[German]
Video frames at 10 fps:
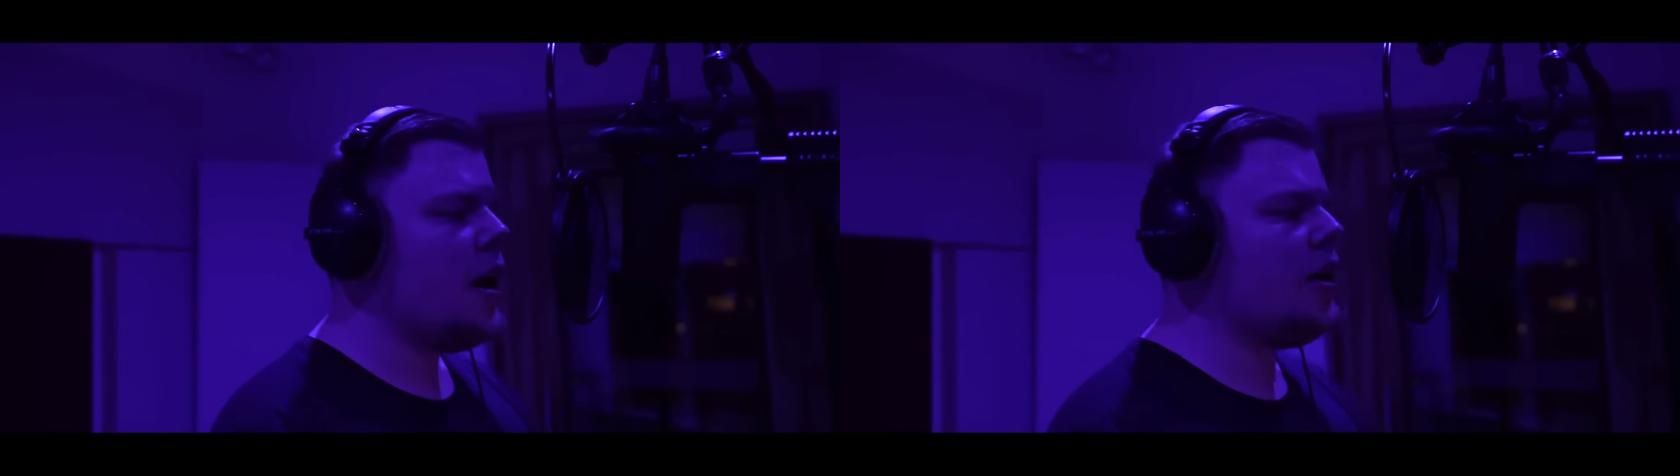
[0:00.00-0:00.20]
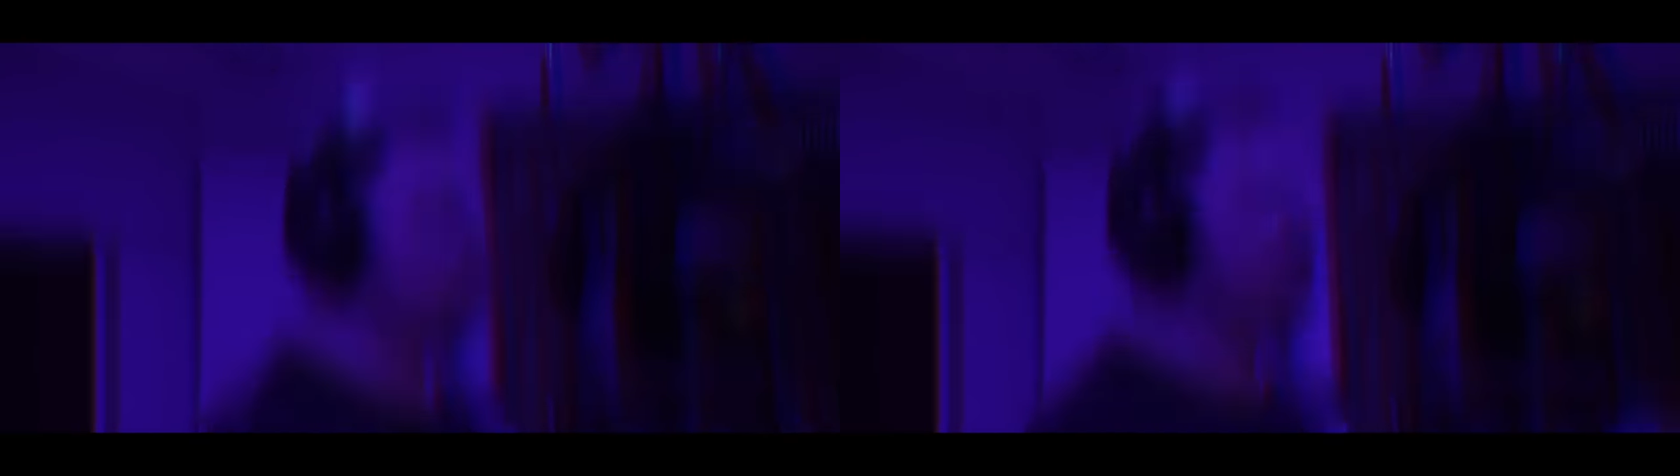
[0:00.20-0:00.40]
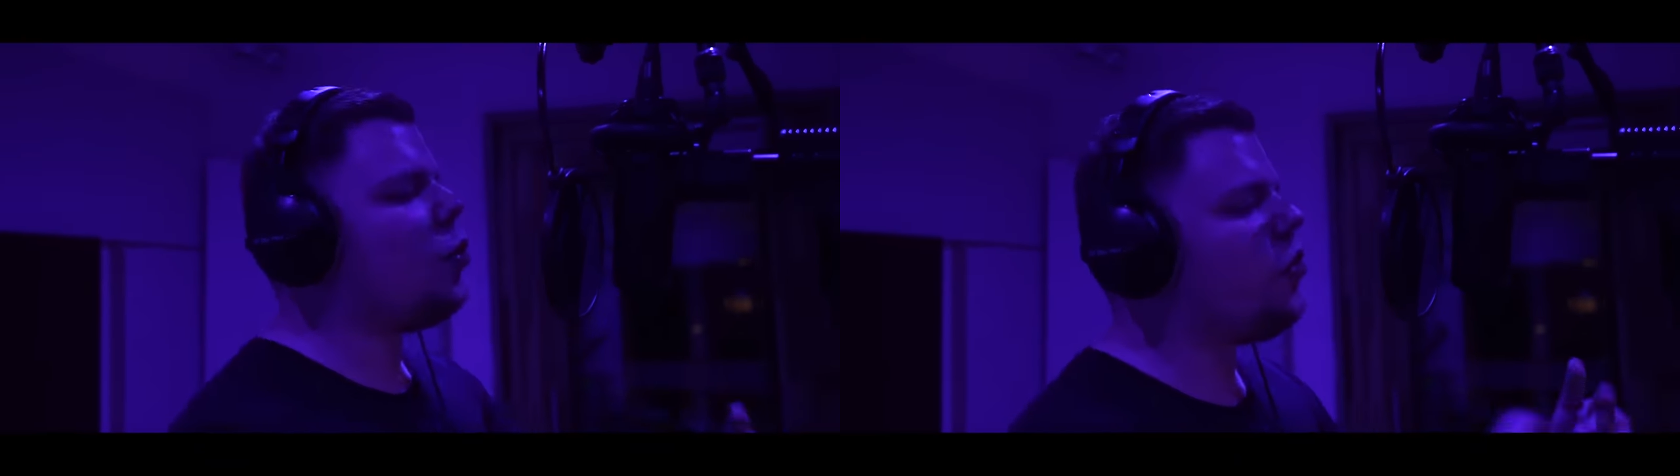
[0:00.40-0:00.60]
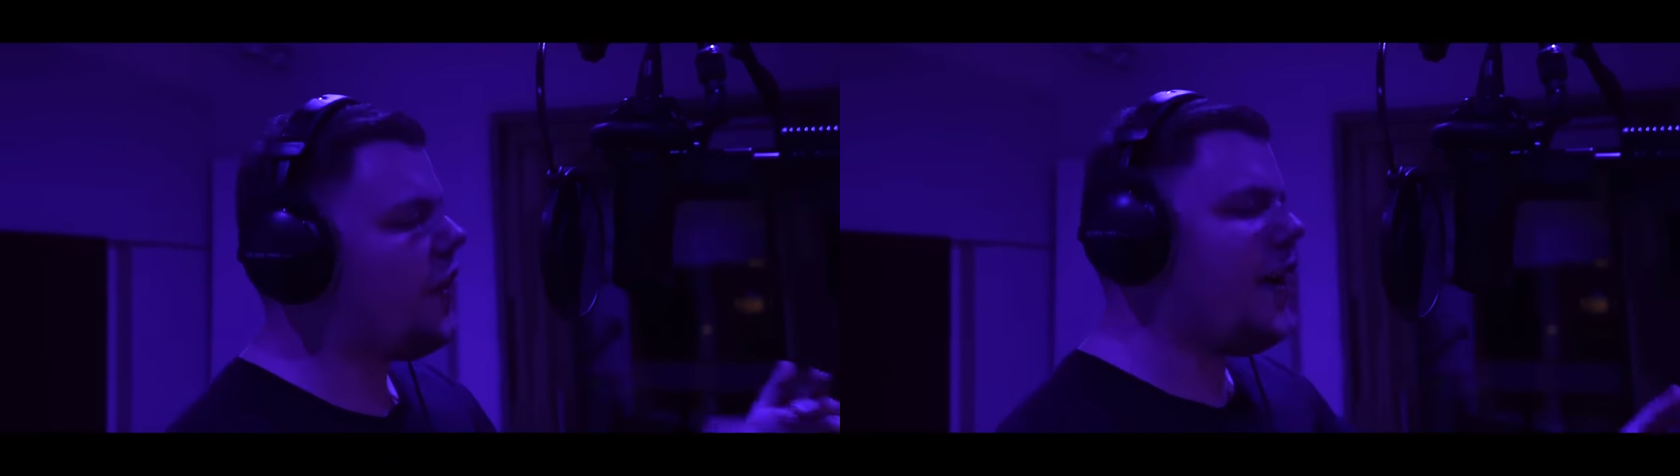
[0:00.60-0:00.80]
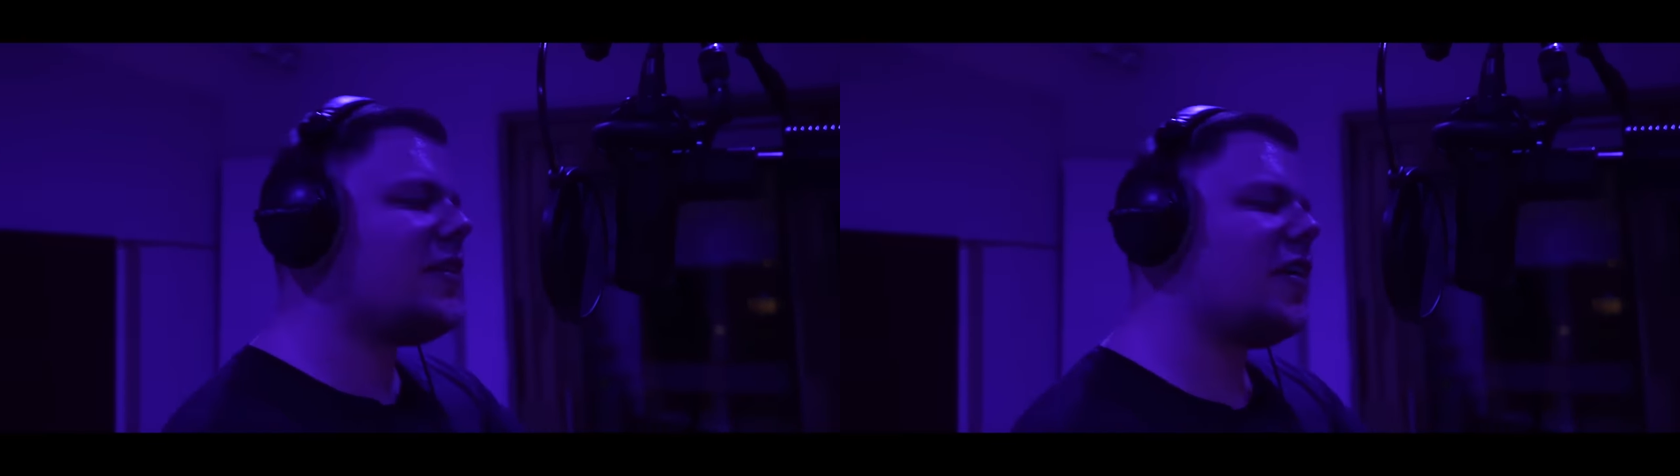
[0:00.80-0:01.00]
Ich werd euch
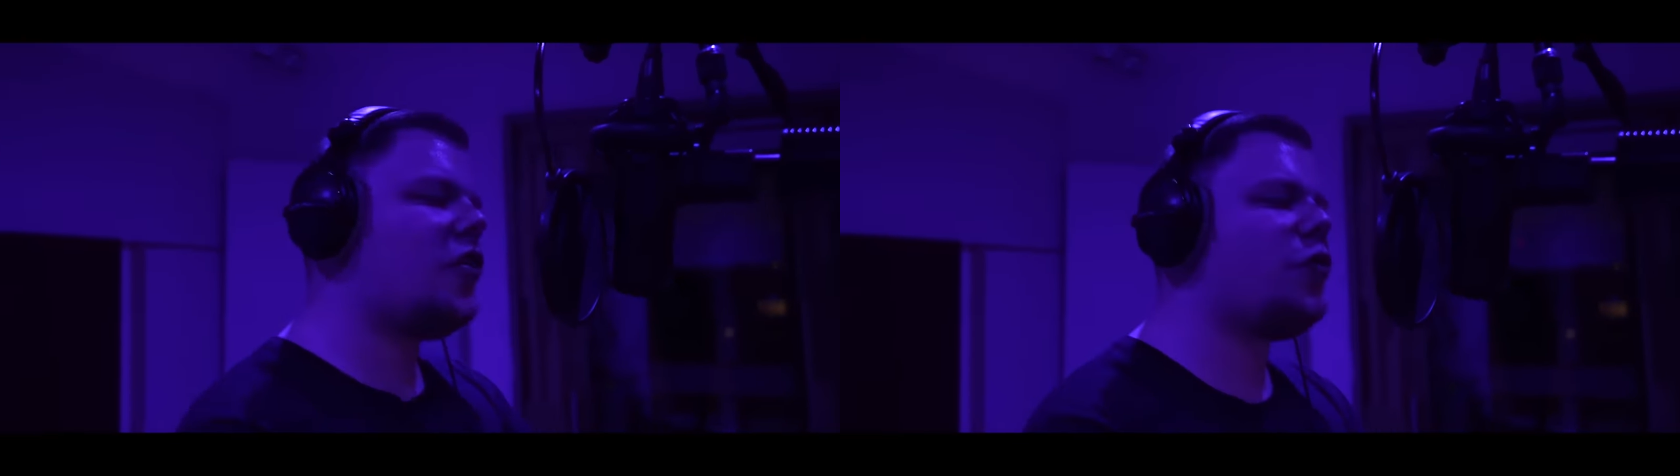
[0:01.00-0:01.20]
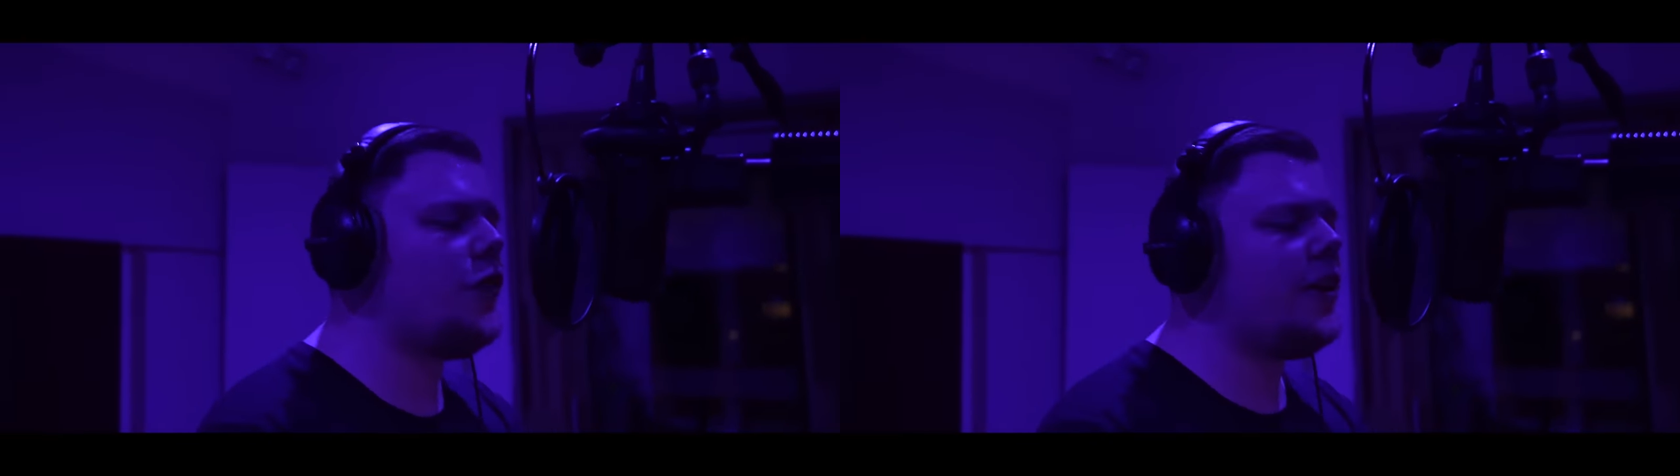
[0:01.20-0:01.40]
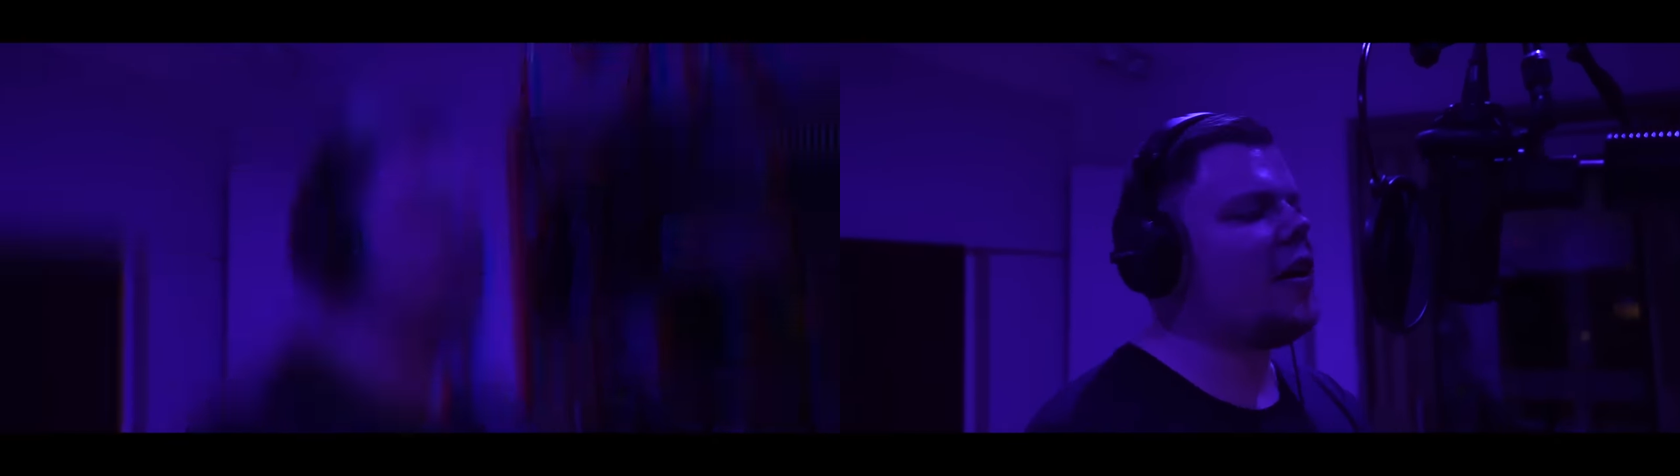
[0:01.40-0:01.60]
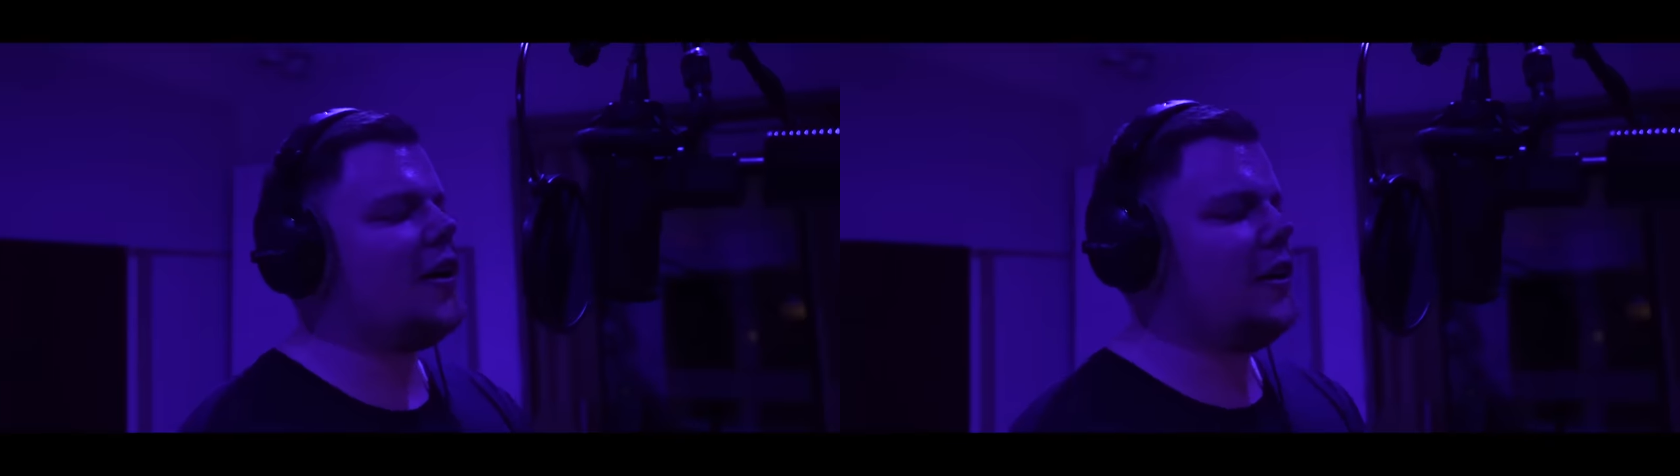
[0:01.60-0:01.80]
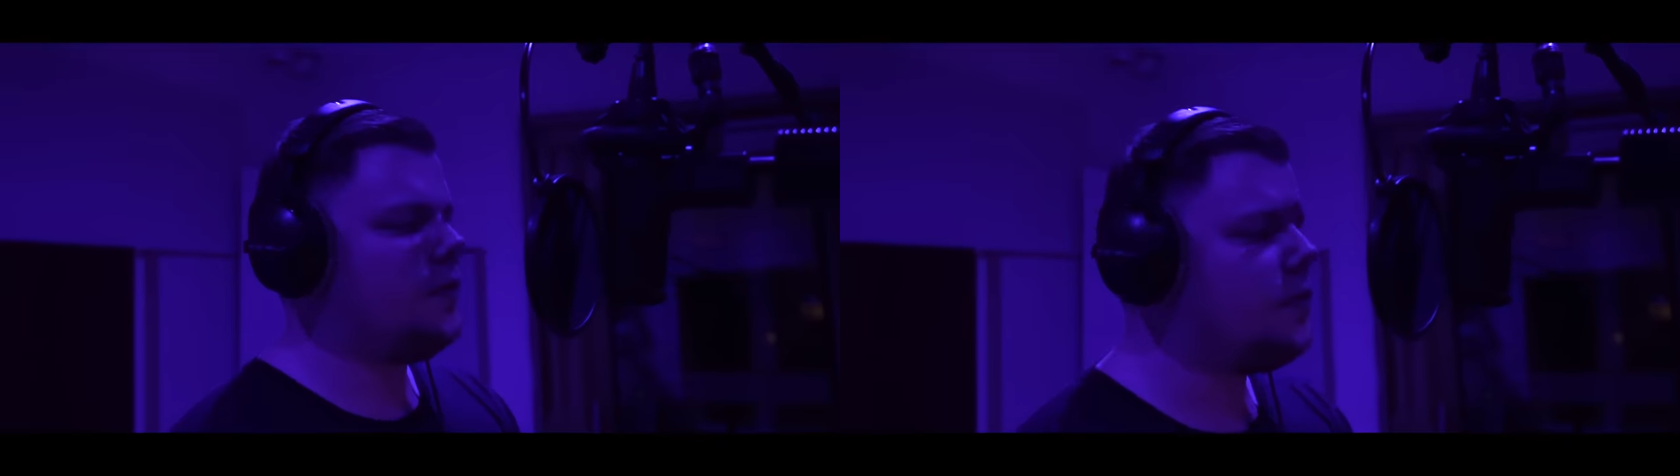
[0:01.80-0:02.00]
zeigen, dass ich fliegen kann.